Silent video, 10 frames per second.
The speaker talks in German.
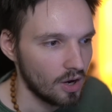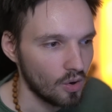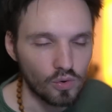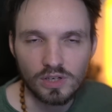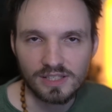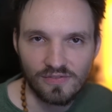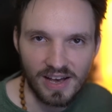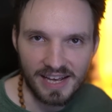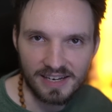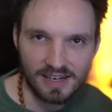und ich
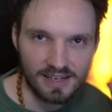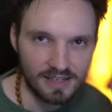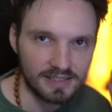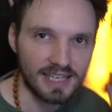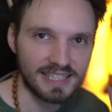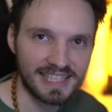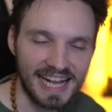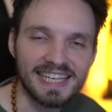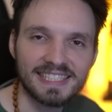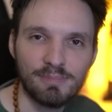werde das
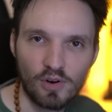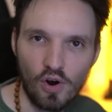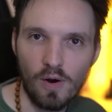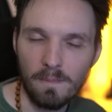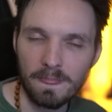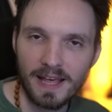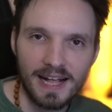Geld bekommen.